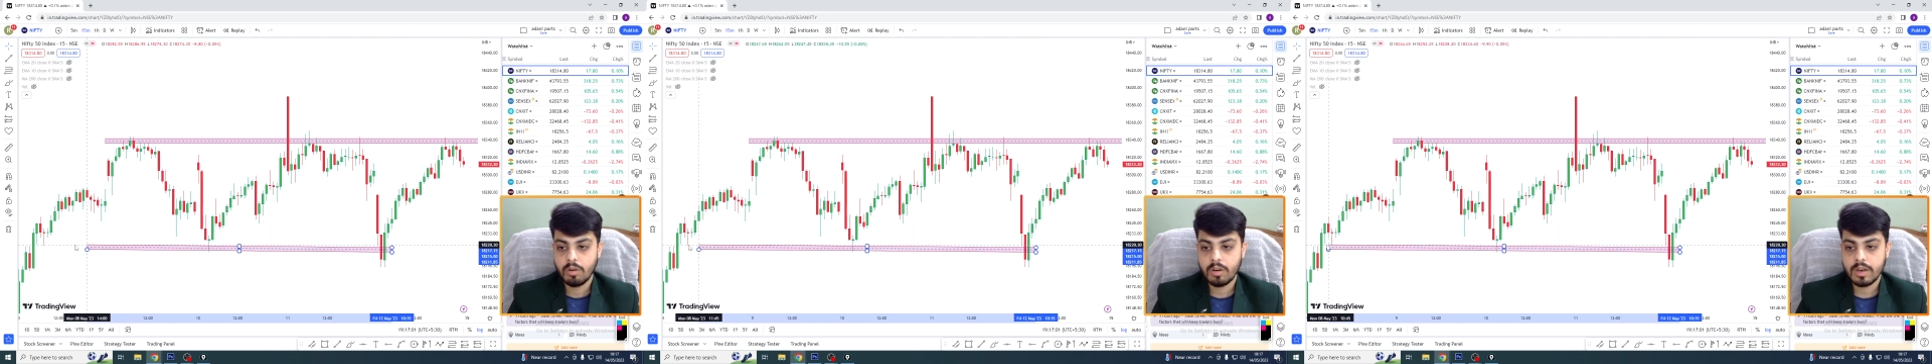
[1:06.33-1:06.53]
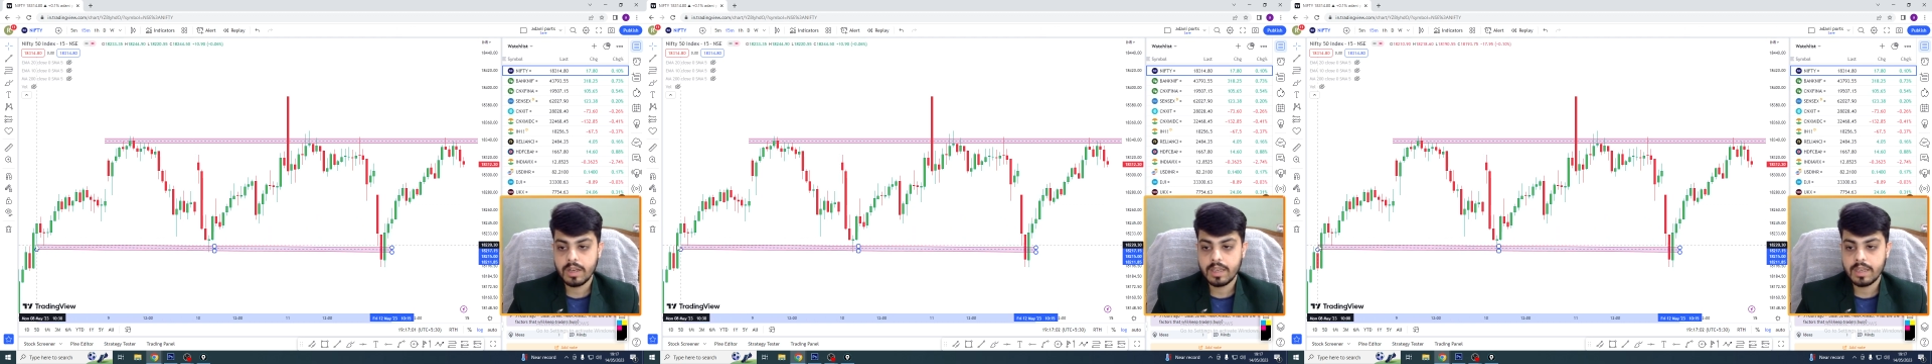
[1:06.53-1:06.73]

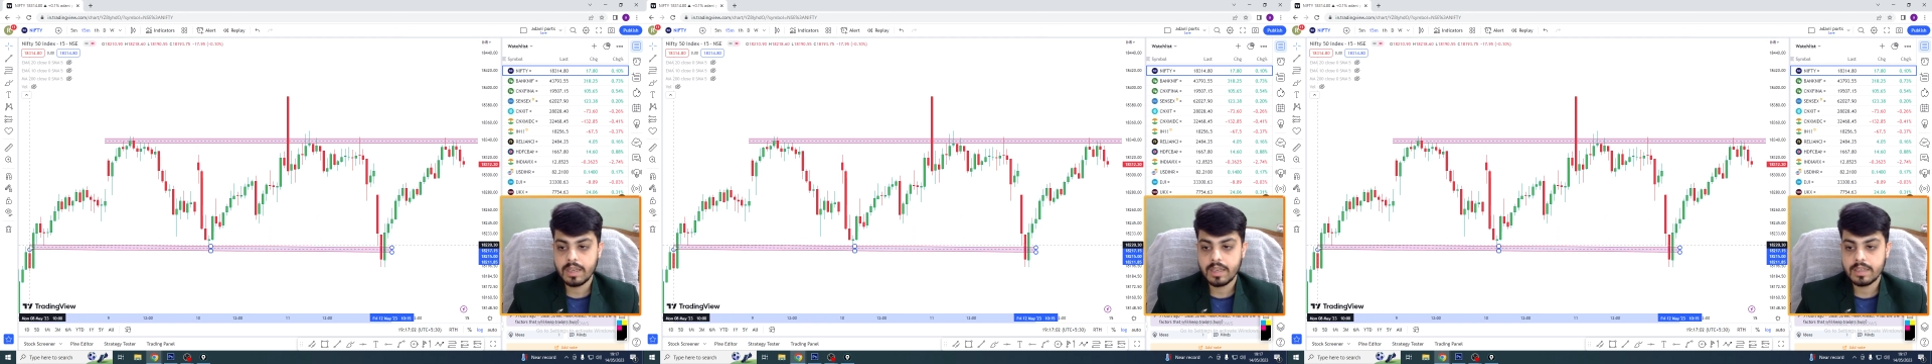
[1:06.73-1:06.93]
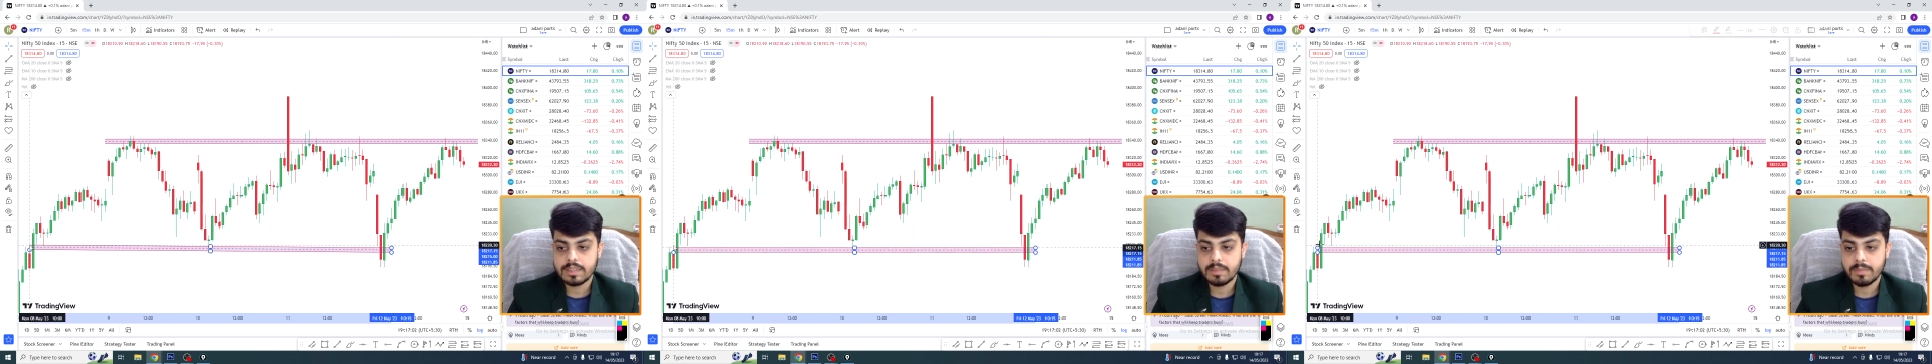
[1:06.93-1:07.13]
और
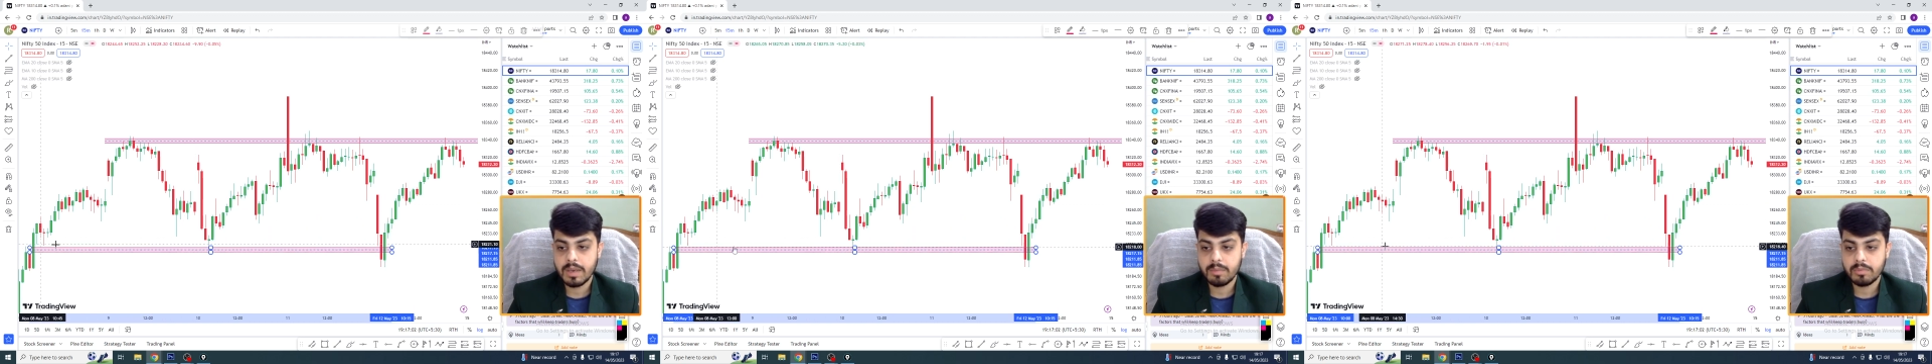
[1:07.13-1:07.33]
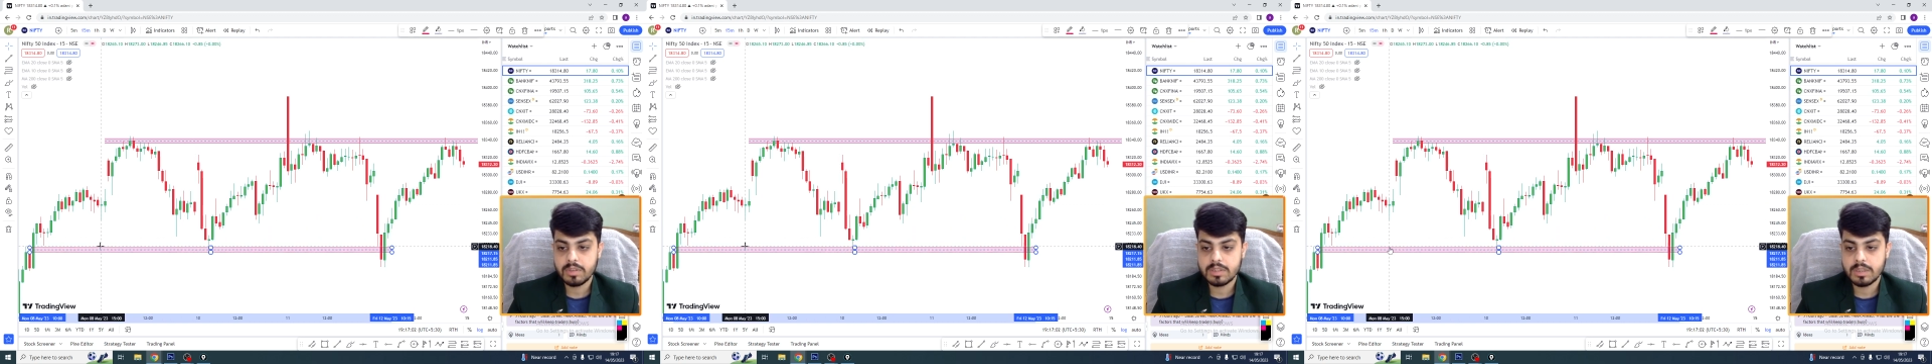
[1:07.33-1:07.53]
एक ऐसा मैं
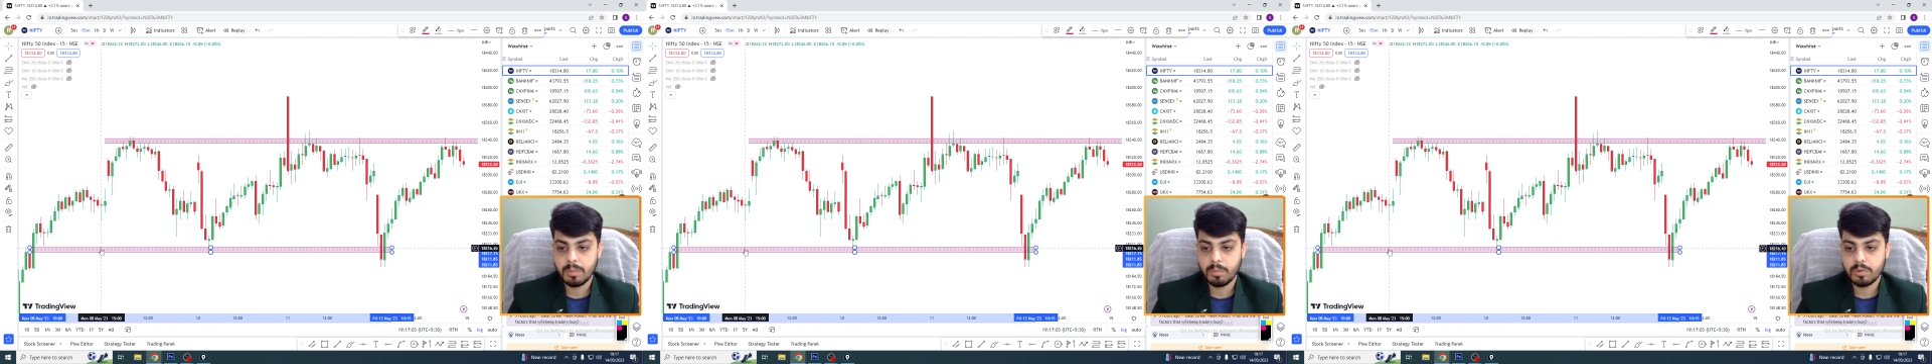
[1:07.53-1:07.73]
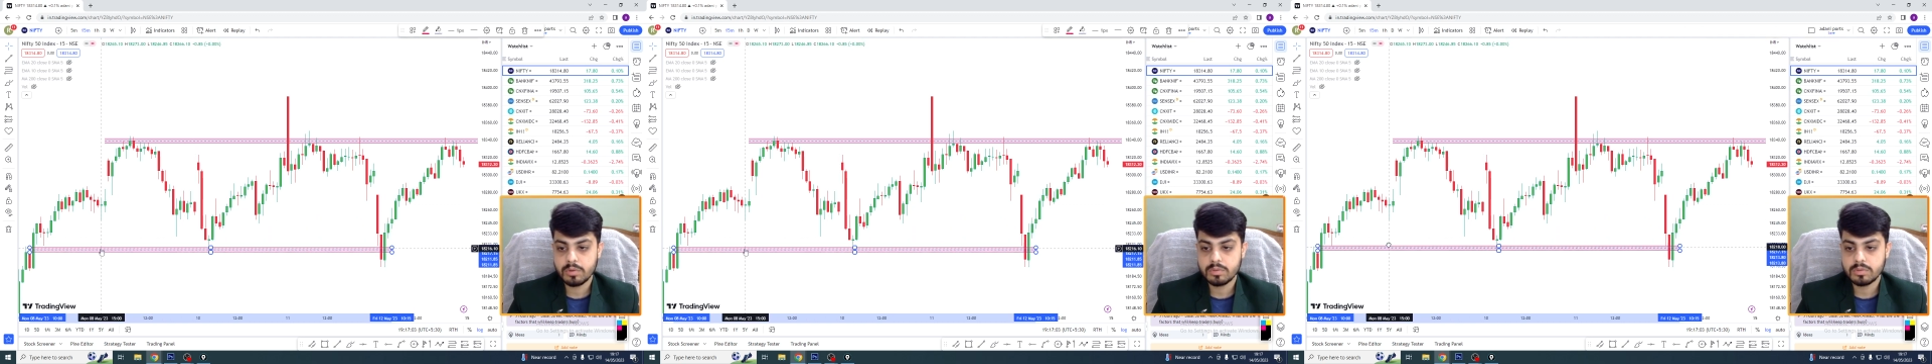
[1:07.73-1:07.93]
आपको एक
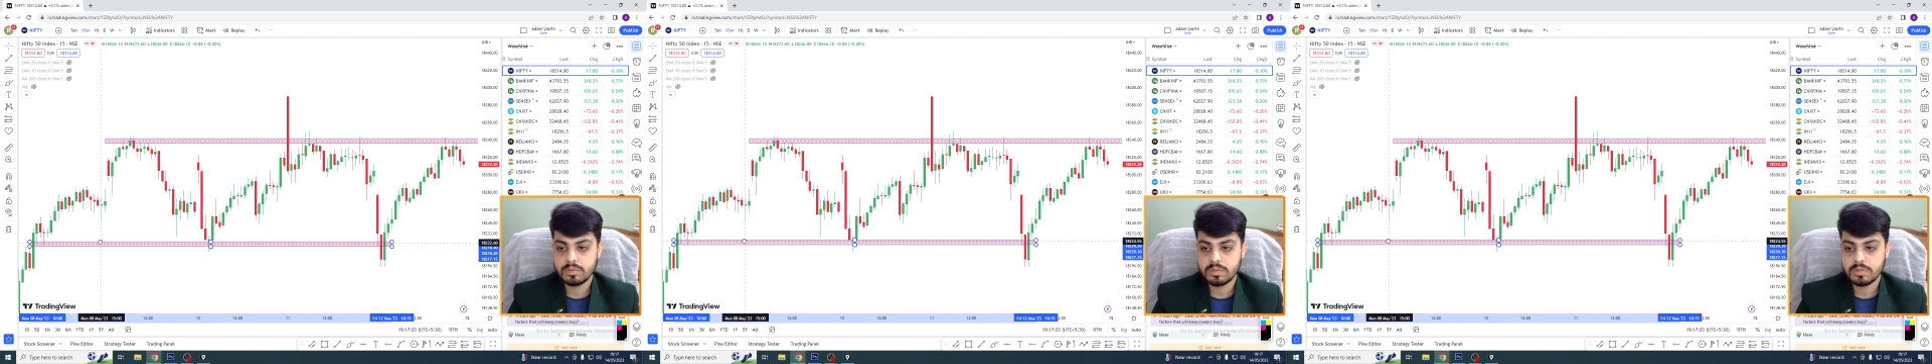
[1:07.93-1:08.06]
सपोर्ट